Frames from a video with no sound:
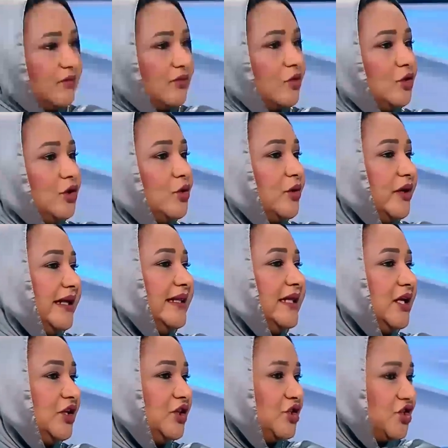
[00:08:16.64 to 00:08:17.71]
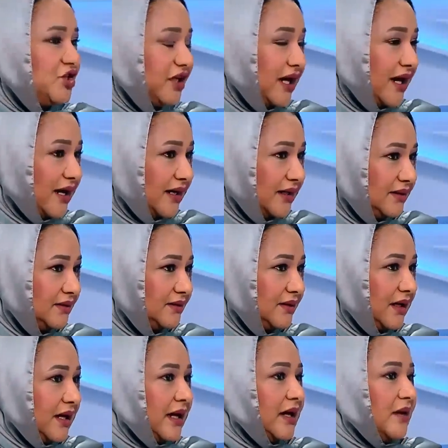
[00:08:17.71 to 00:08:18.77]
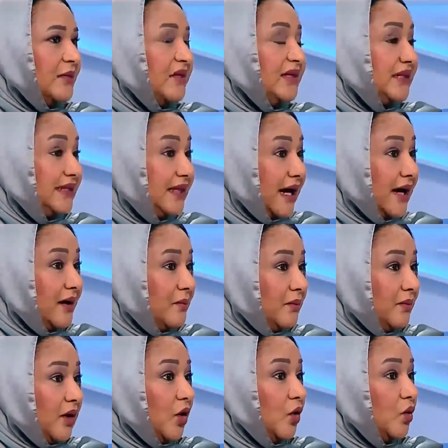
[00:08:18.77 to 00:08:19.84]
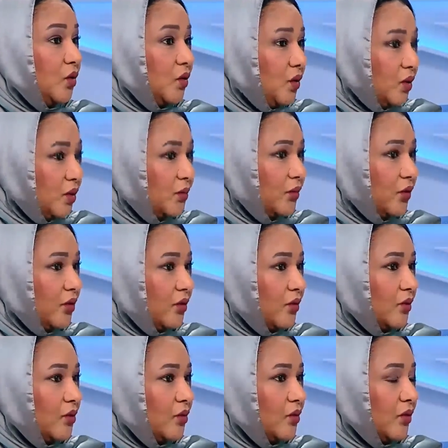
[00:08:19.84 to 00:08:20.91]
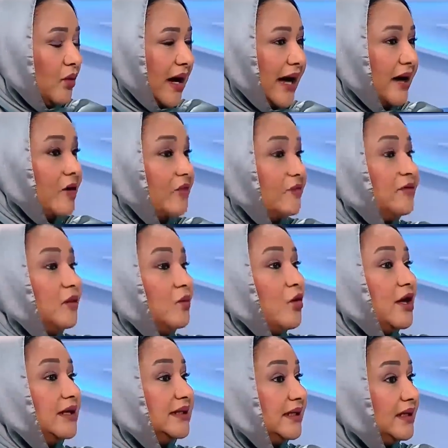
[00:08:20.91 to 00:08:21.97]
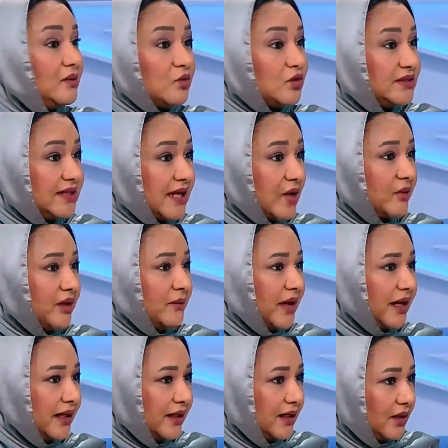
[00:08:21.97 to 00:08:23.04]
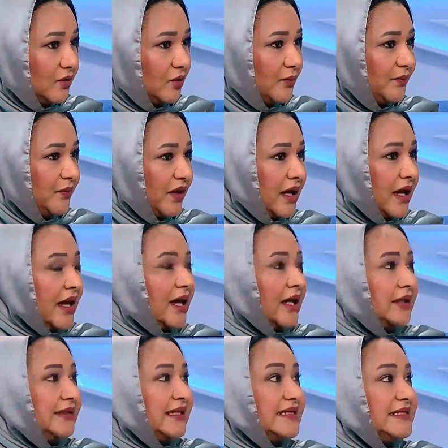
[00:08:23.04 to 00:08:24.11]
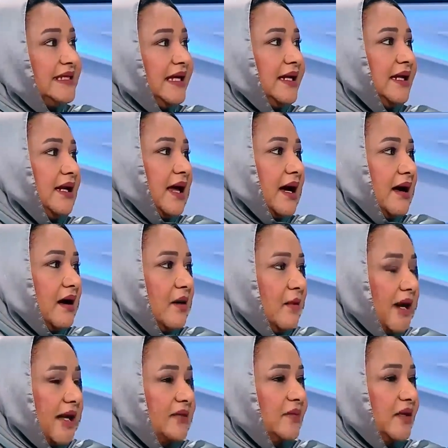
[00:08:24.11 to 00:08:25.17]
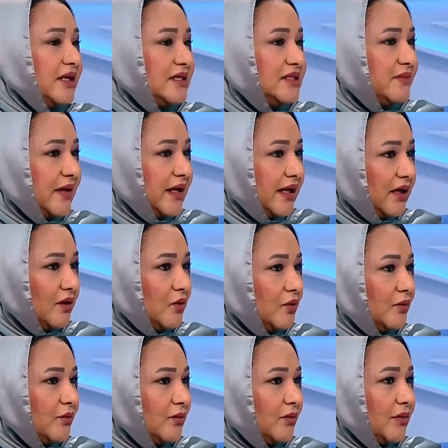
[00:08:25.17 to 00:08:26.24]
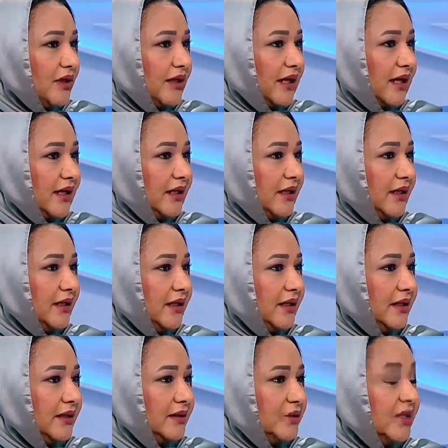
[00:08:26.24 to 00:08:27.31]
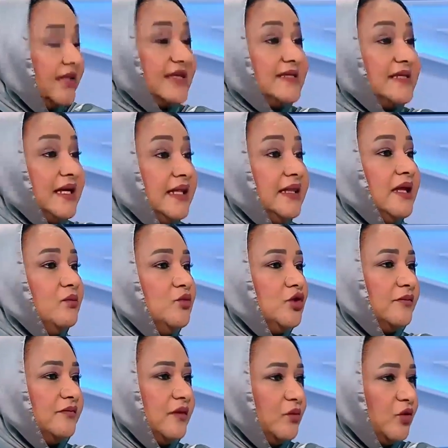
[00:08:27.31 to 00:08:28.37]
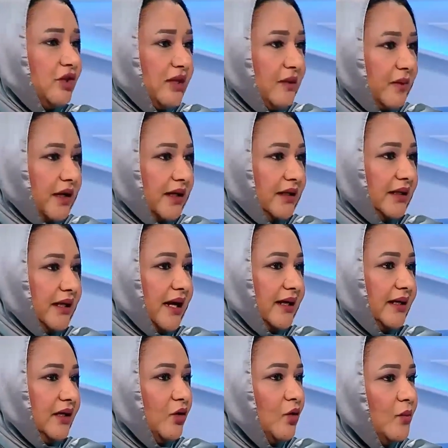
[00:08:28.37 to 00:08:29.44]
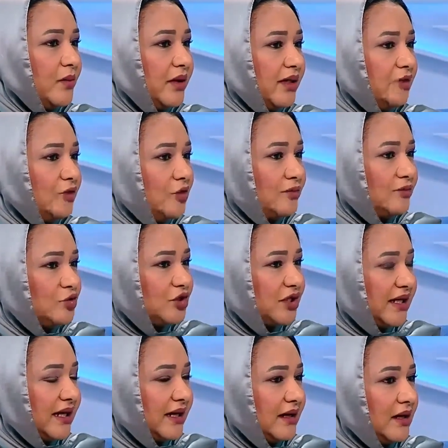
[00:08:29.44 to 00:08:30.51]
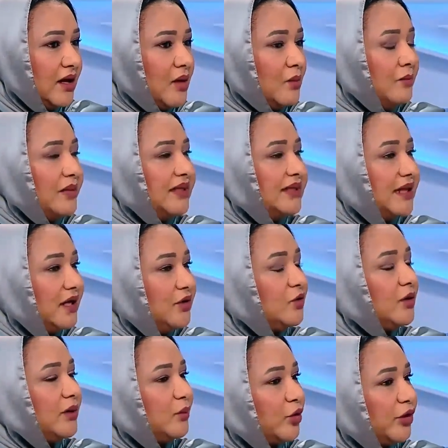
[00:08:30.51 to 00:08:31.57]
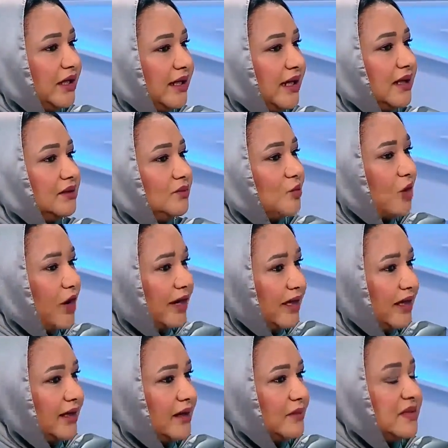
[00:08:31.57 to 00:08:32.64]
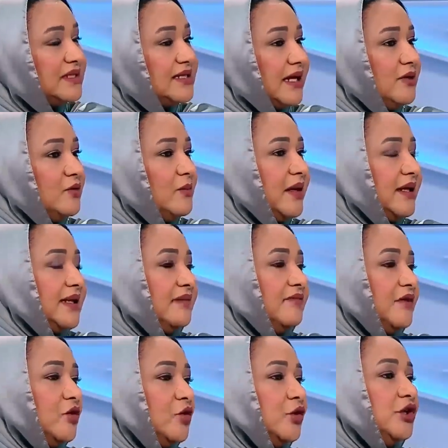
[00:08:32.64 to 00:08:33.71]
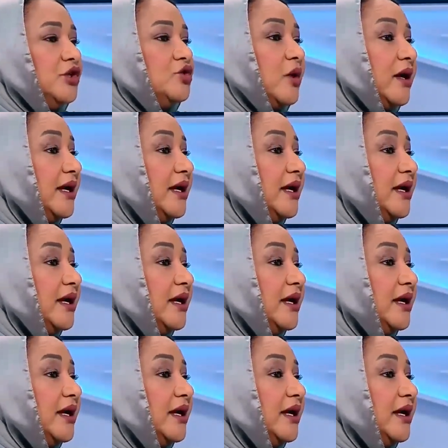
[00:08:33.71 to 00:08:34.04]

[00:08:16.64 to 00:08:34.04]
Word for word: المفروض نعم. يكون عندنا تشريعات بتدعم حقوقهم وحقهم في المواطنة المساوية مع غيرهم تسهيل العقبات بالنسبة لهم يعني لتسهيل دمجهم في المجتمع يعني هم عندهم مشكلة بيحتاجوا لمعينات معينه بتساعدهم بعدك في انه يعيشوا